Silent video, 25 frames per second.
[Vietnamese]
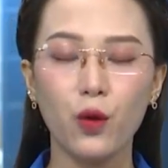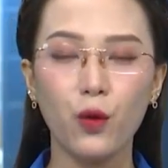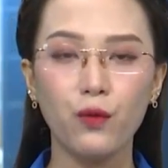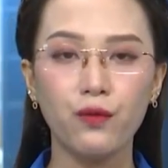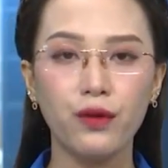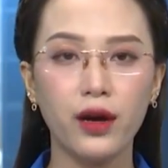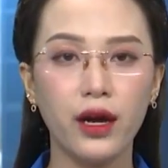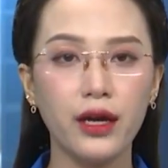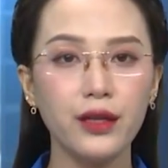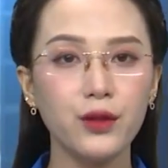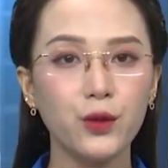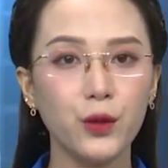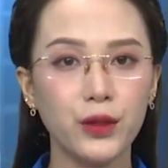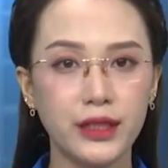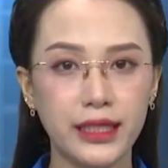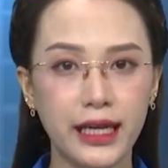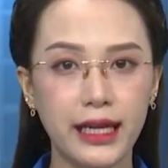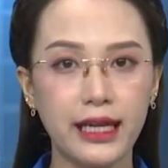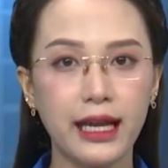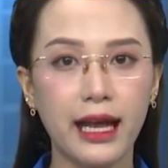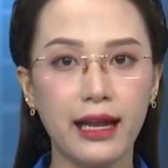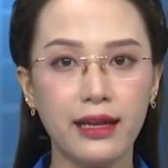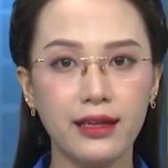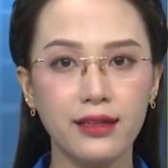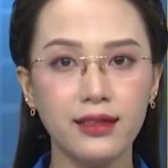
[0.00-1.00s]
Cùng với tuổi
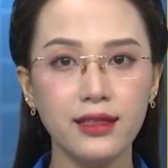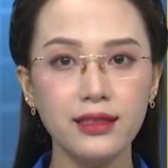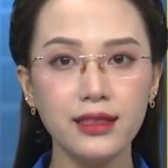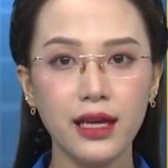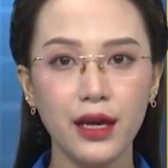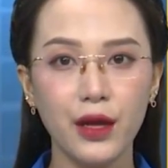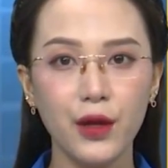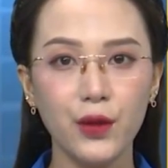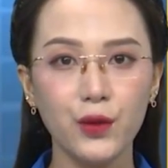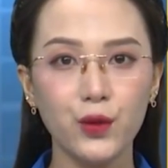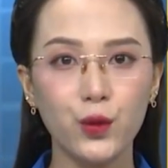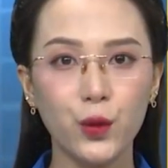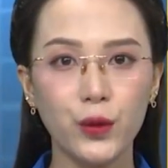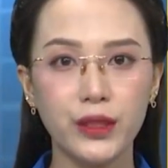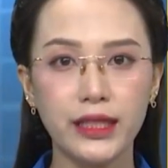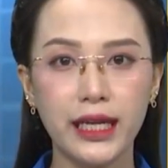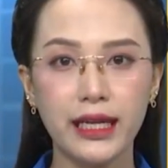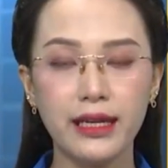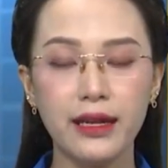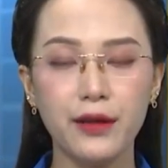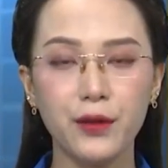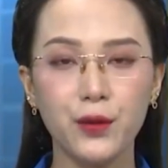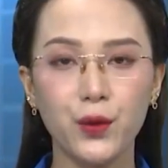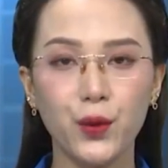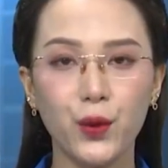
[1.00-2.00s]
trẻ cả nước, tuổi
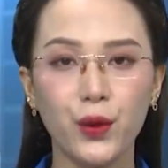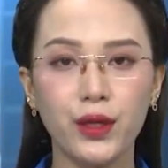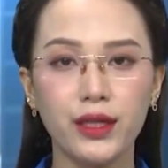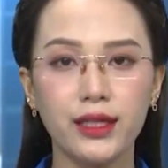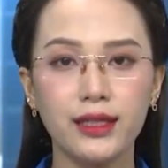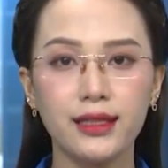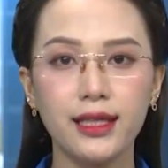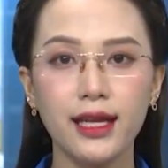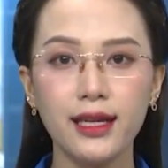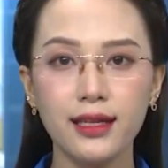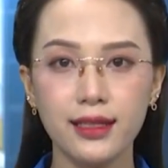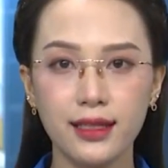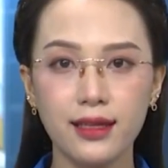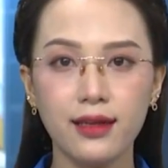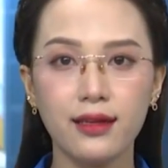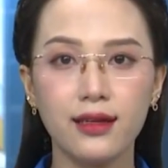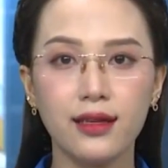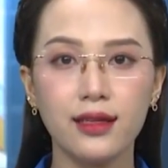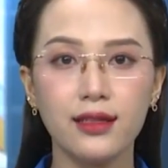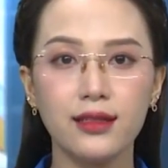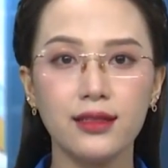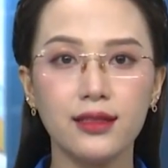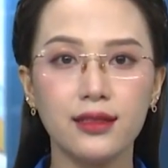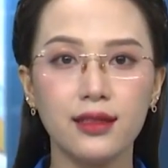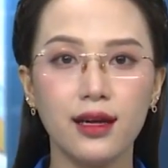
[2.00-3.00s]
trẻ Ninh Thuận tích cực
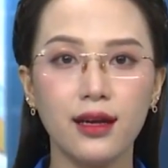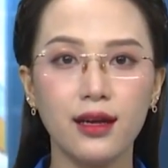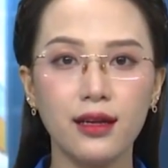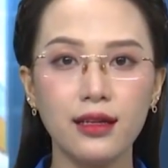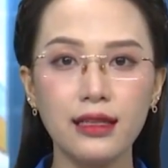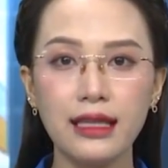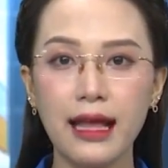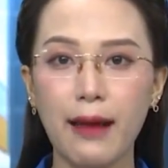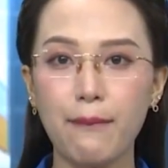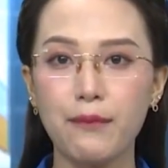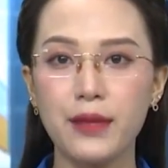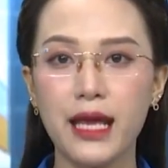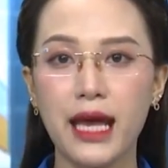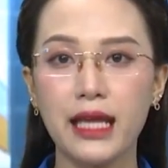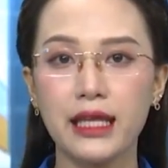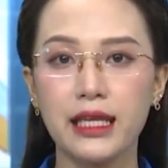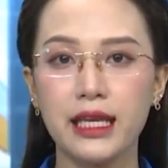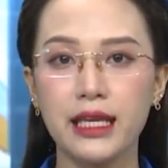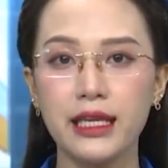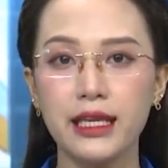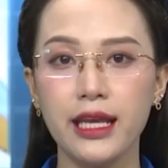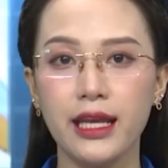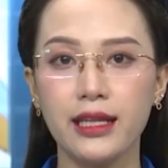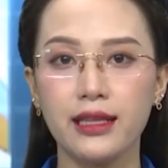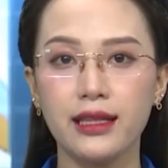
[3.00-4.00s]
hưởng ứng tham gia
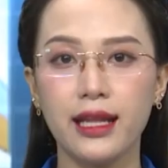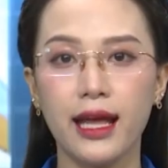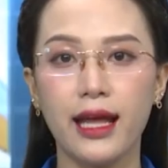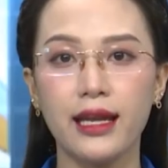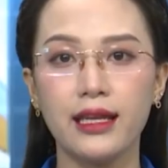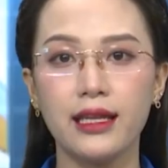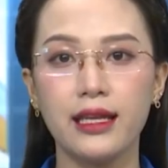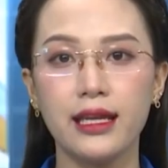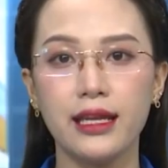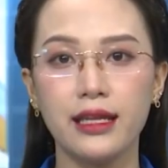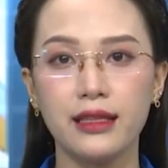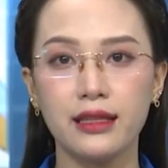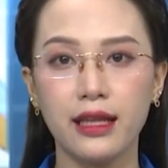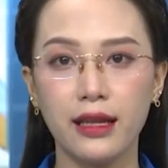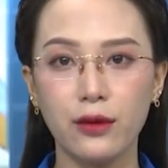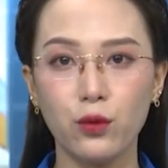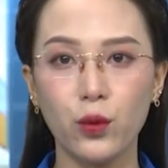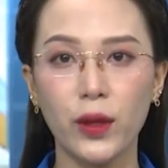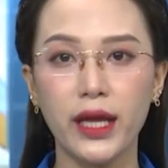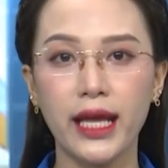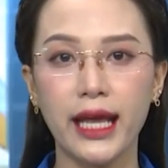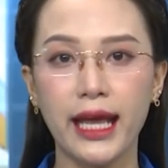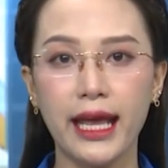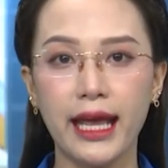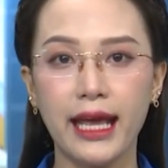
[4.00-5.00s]
chiến dịch Thanh niên tình
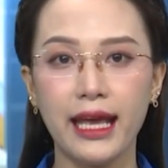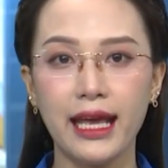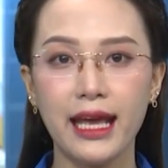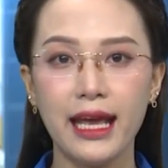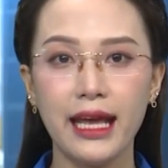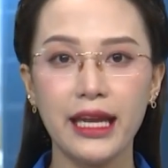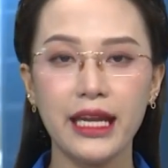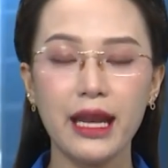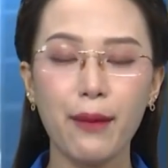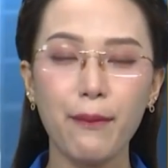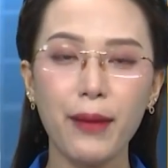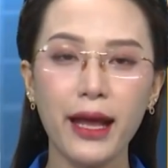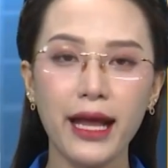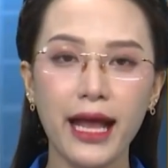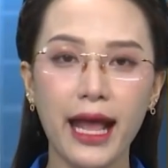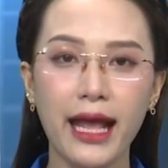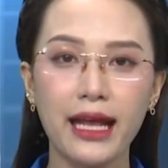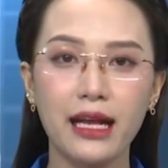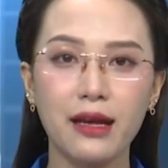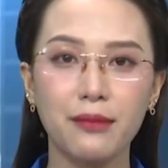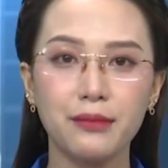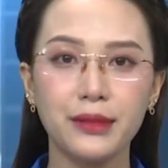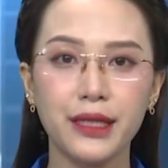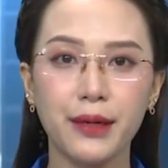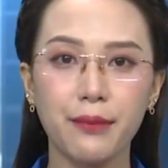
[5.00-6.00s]
nguyện hè năm
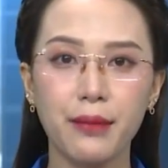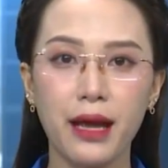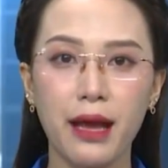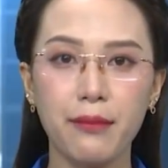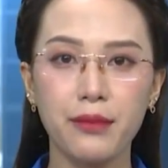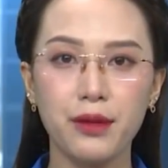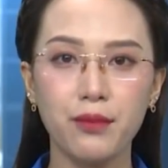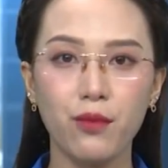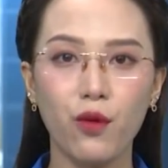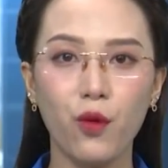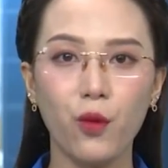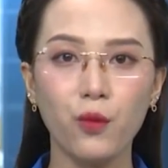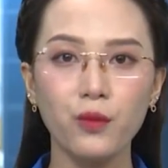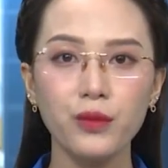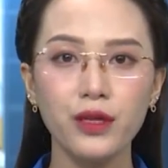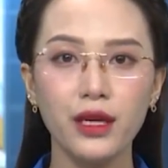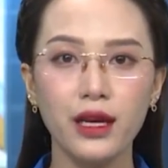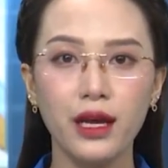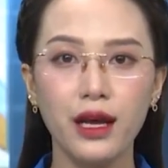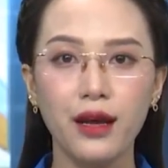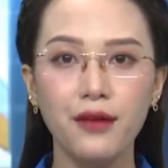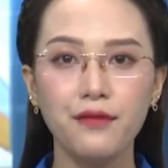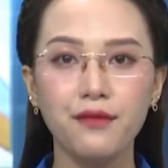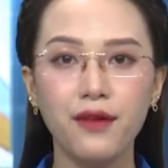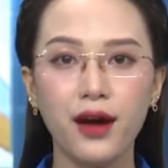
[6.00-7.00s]
2024
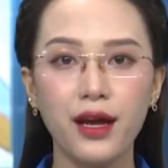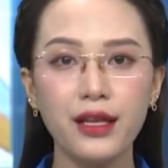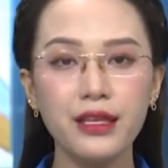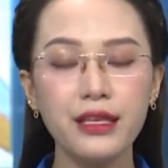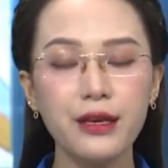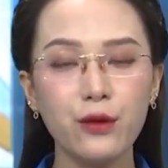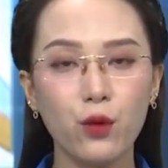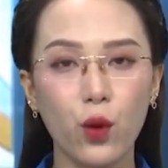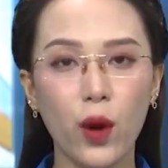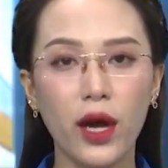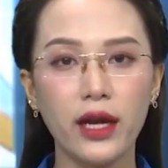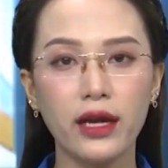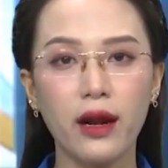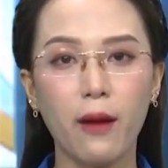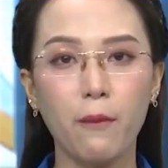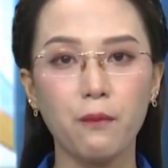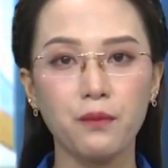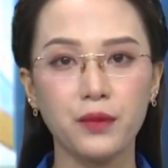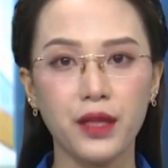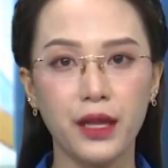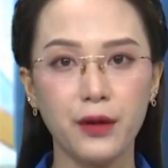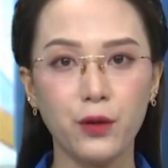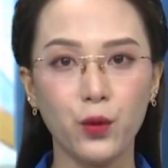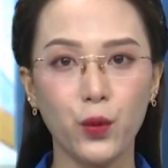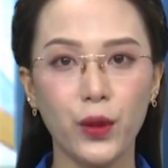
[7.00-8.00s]
với nhiều hoạt
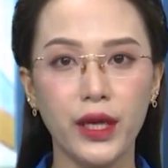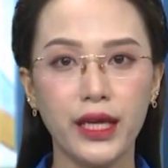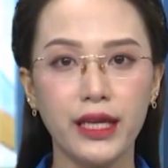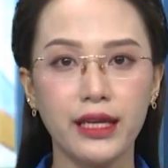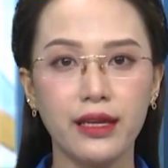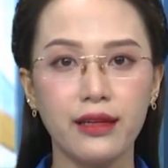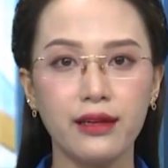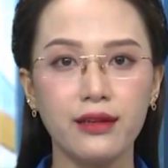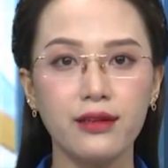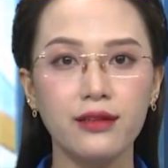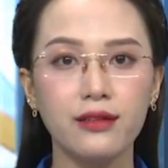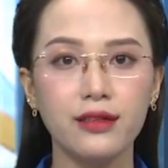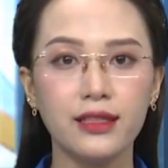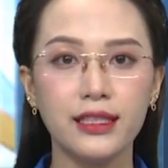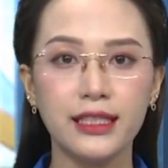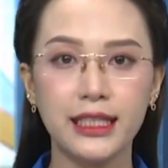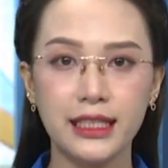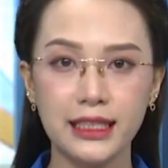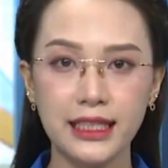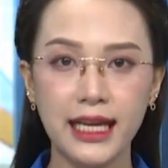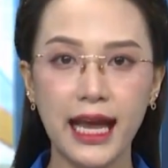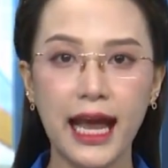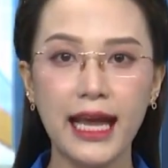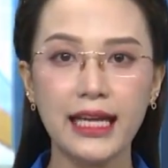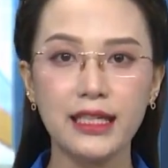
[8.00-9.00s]
động tình nguyện được
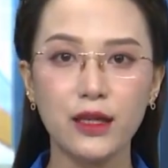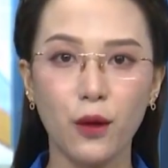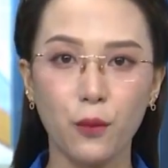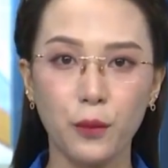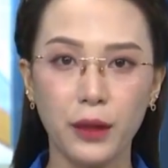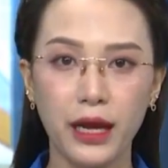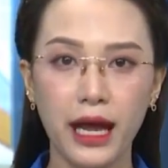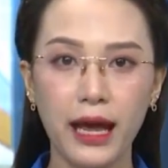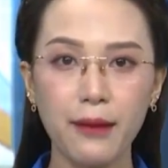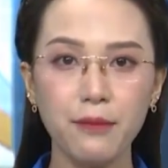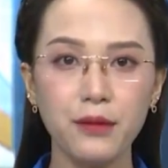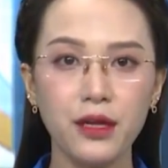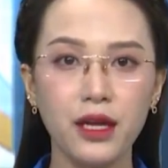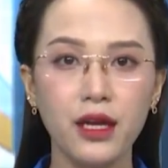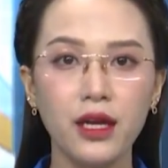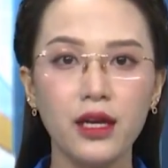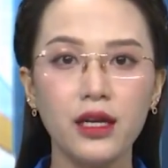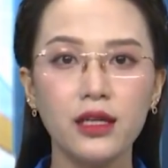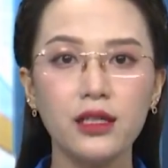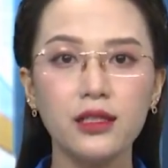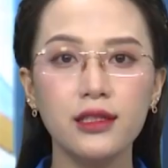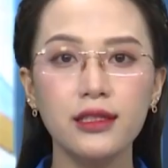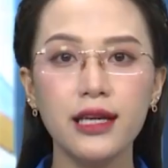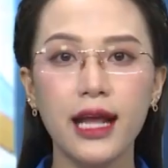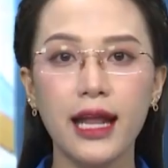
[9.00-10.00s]
triển khai rộng khắp
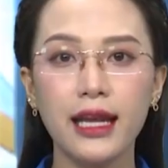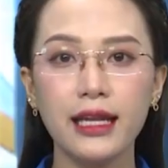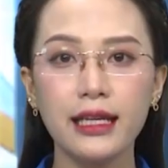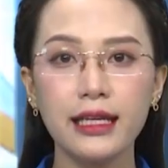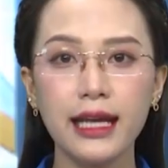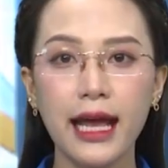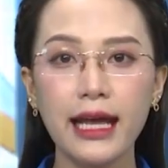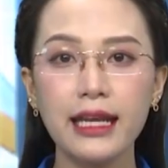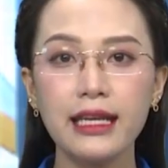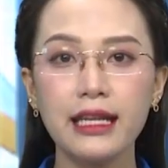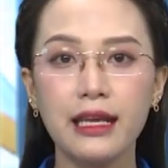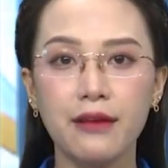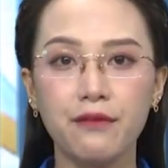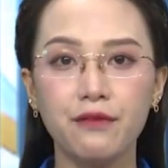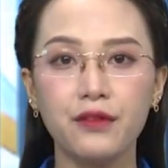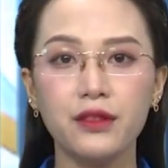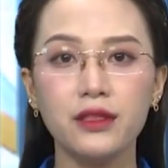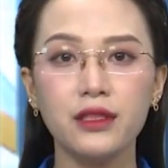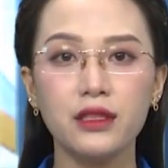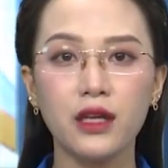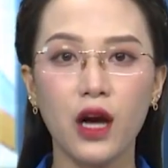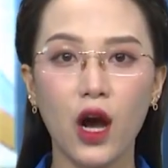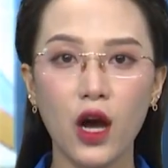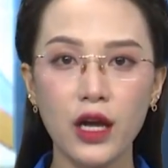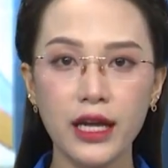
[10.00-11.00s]
hướng đến các địa
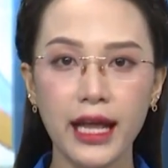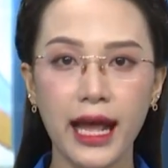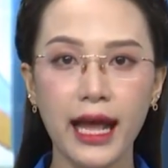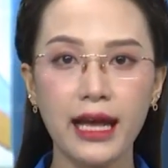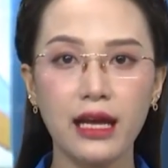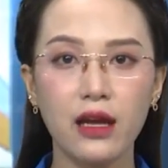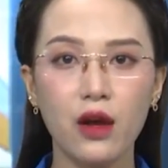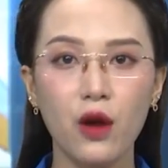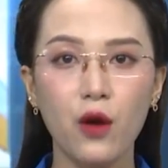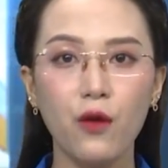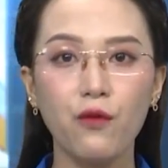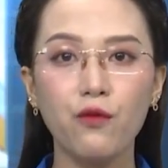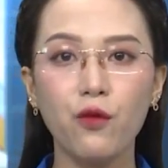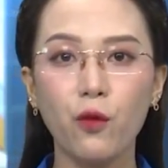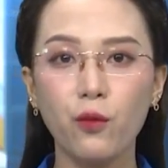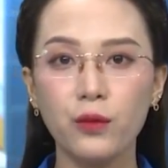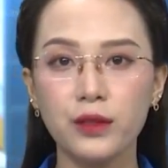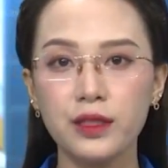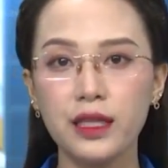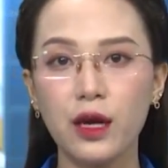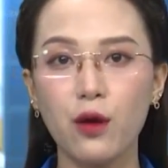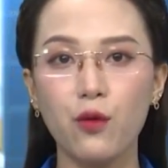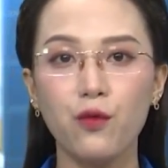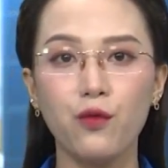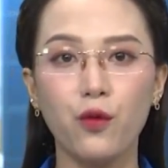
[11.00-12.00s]
phương khó khăn, vùng
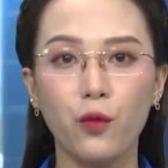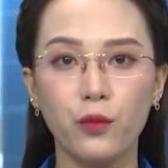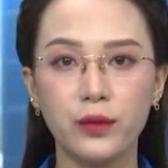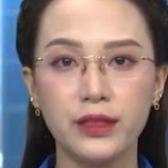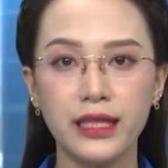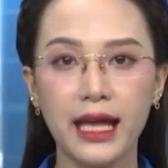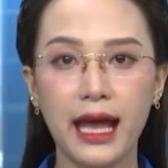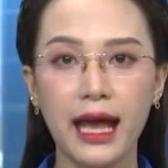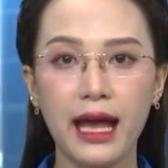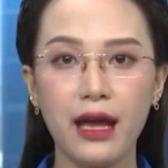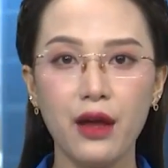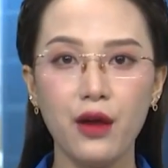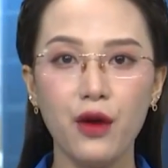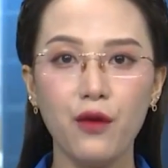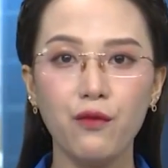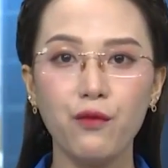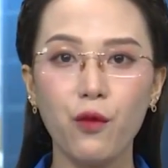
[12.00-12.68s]
sâu, vùng xa,